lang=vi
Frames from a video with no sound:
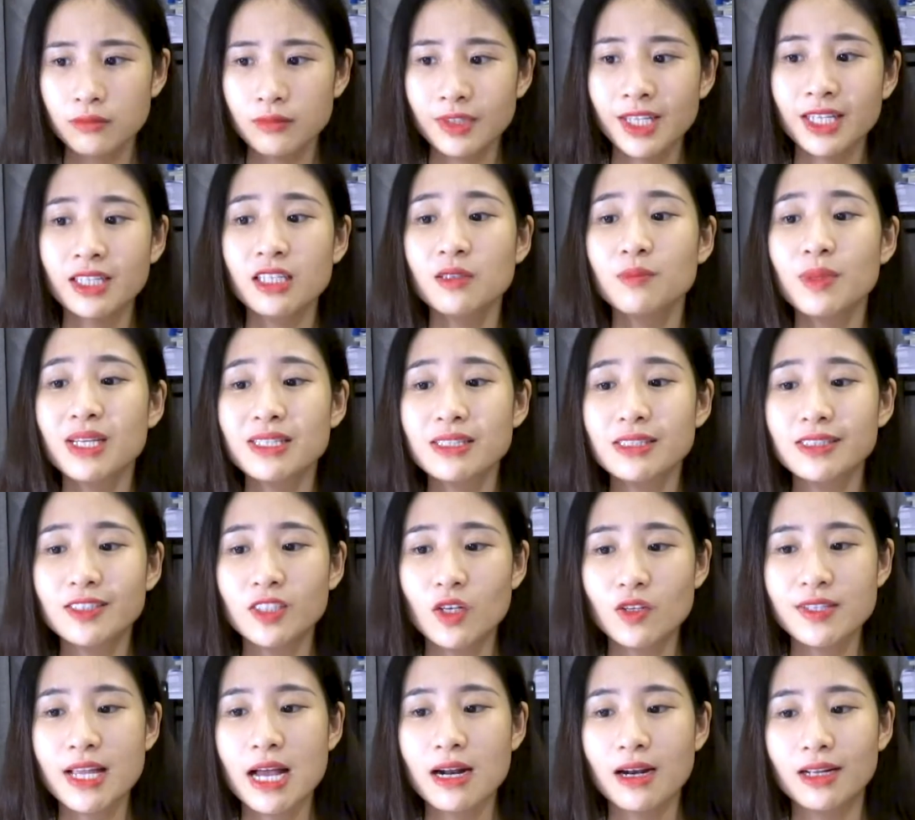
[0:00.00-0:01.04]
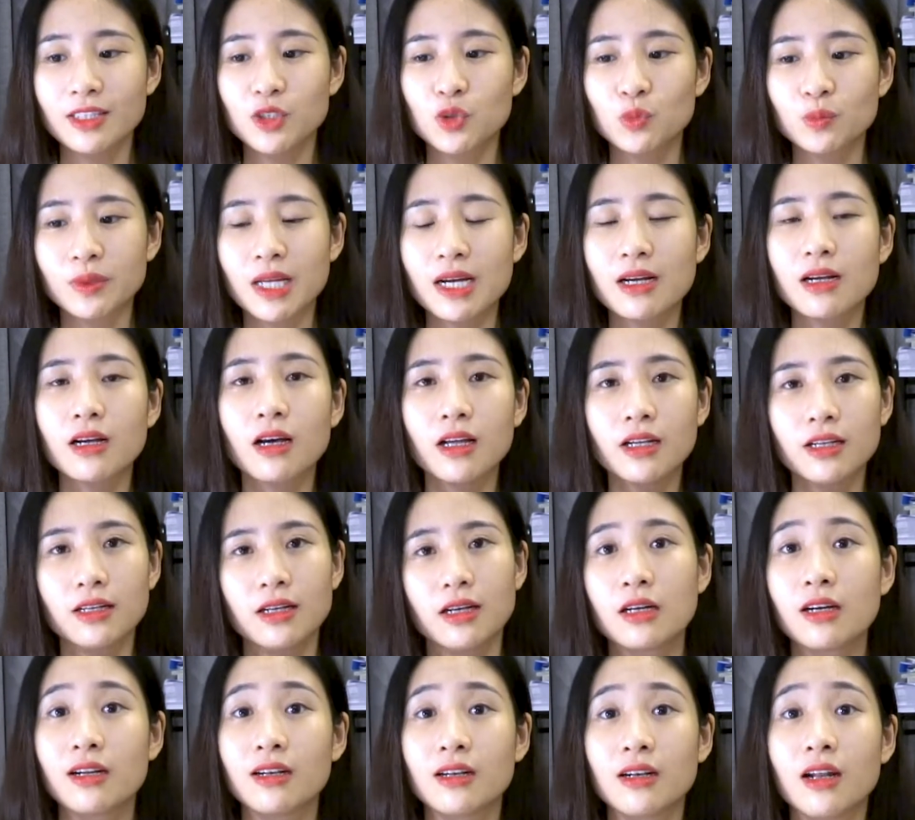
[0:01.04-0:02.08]
thế thì bây giờ rõ ràng là chúng ta cần là
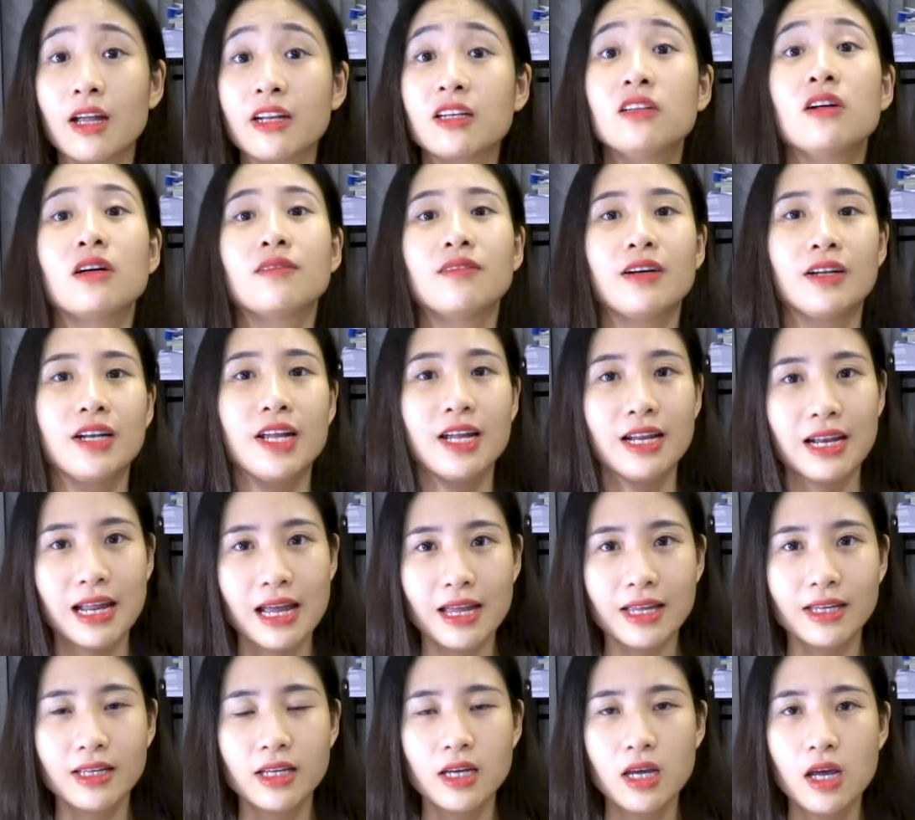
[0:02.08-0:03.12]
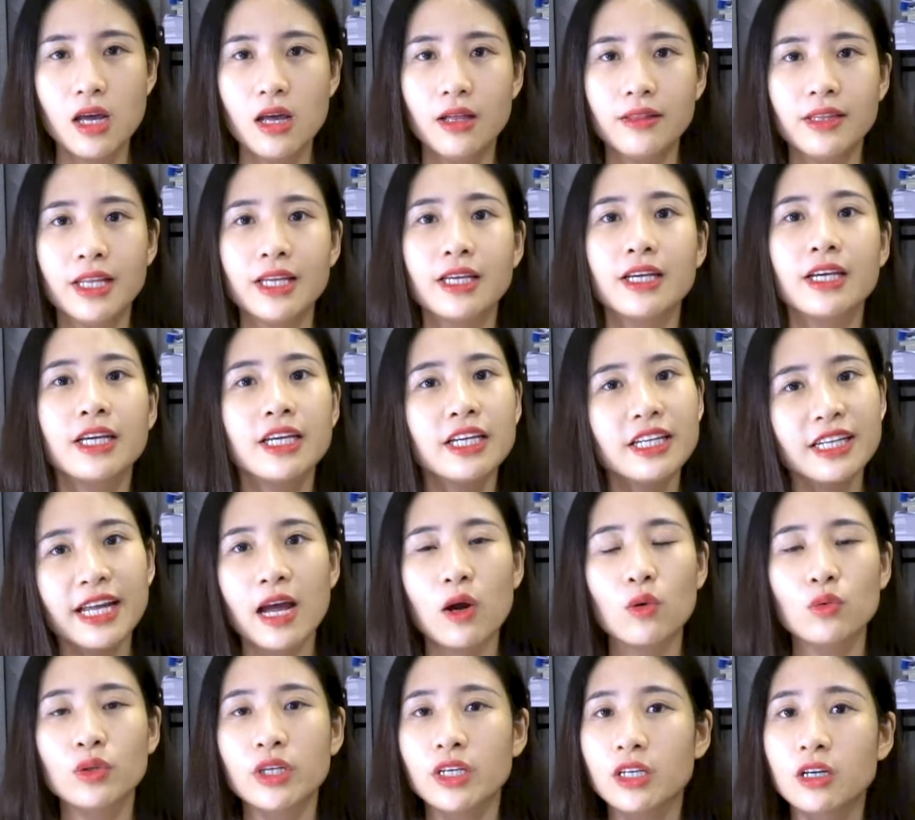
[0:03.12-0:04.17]
cần lật ngược vấn đề lại thì khi
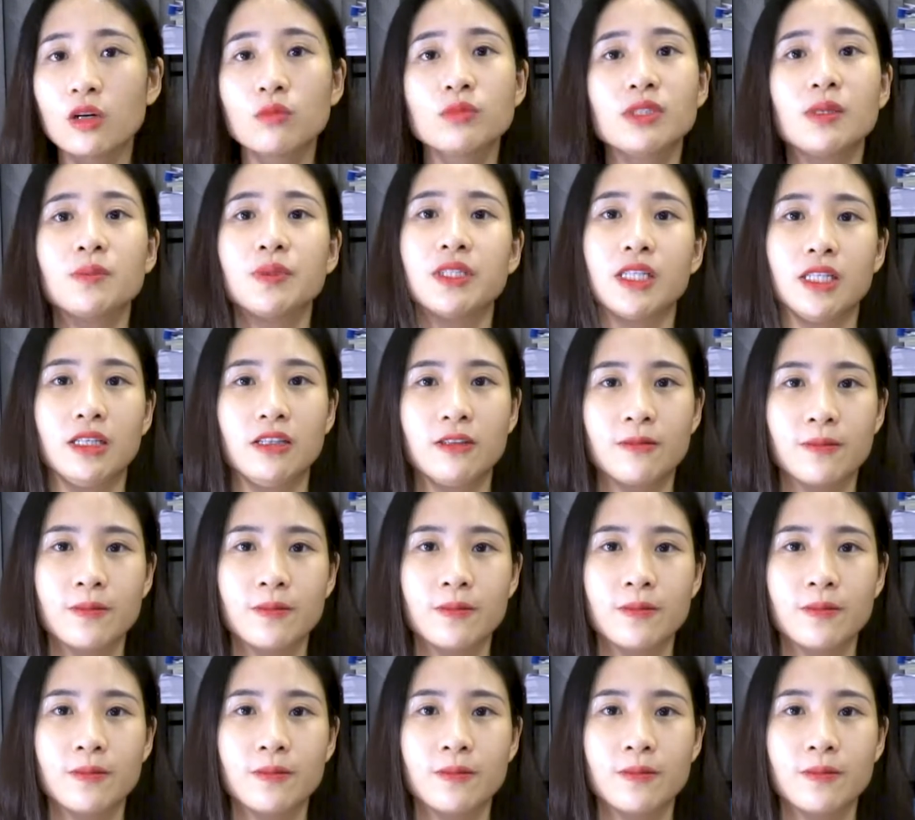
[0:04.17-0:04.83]
nào thì không chăm chỉ